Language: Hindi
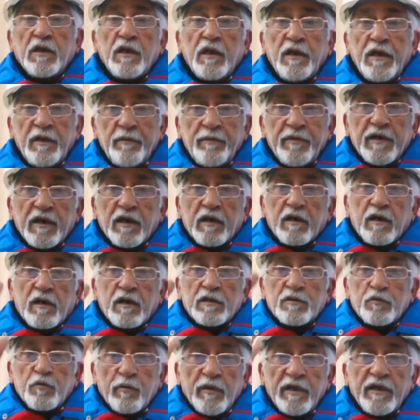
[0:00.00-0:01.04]
लीबिया
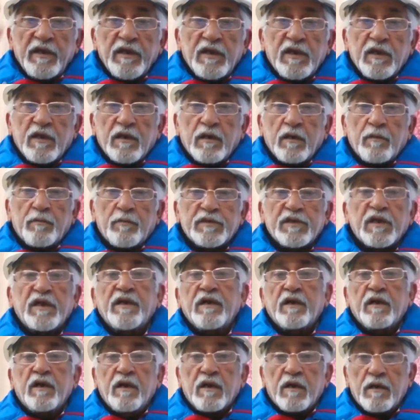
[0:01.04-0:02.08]
का दुबई का पता
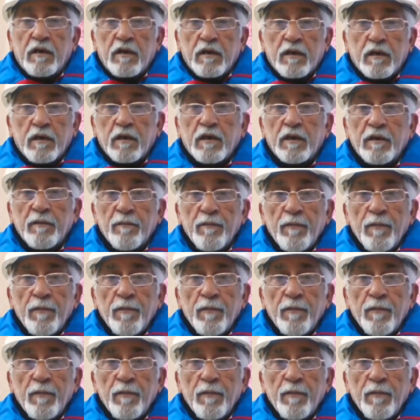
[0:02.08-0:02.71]
नहीं कहाँ कहाँ का